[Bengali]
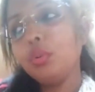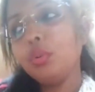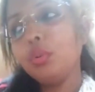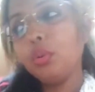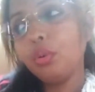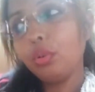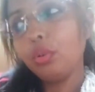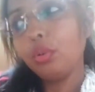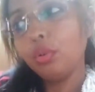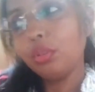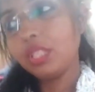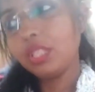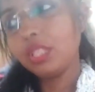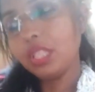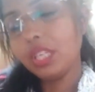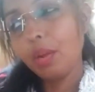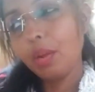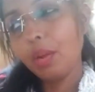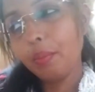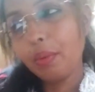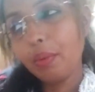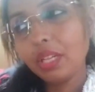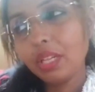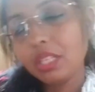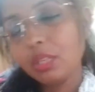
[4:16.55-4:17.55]
তো
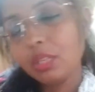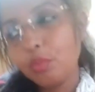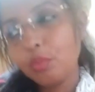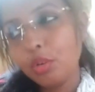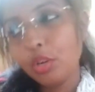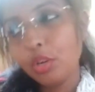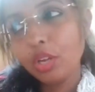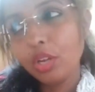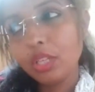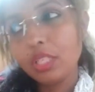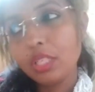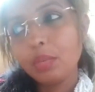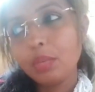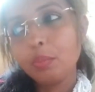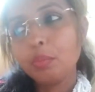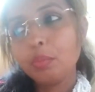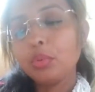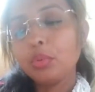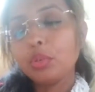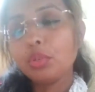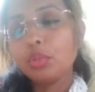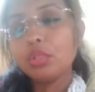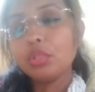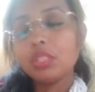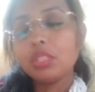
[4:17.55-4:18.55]
যেটা আমার কাছে মনে হয় যে
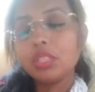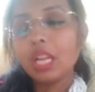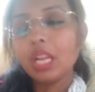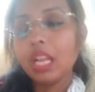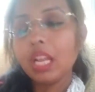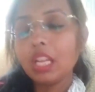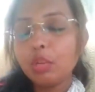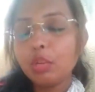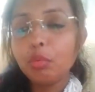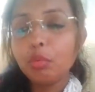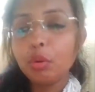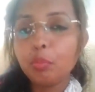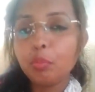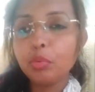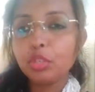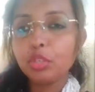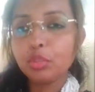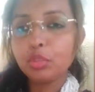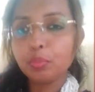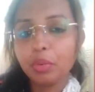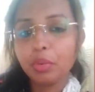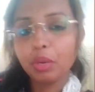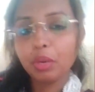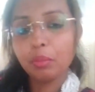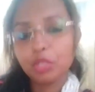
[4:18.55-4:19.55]
সাকিব অপুর
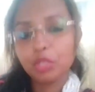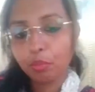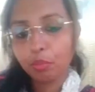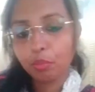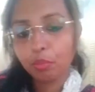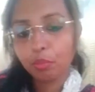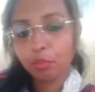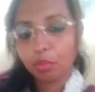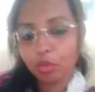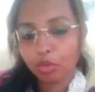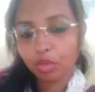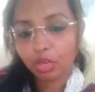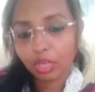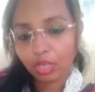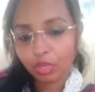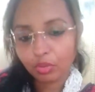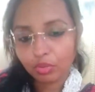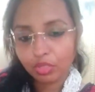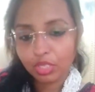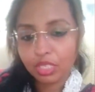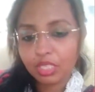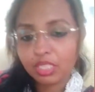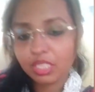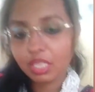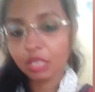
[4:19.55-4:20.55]
প্রেমের সম্পর্কটাই
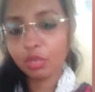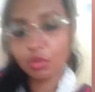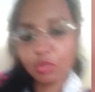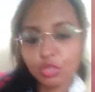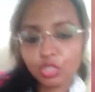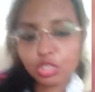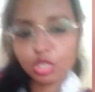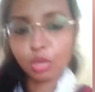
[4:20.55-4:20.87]
হচ্ছে জেনুইন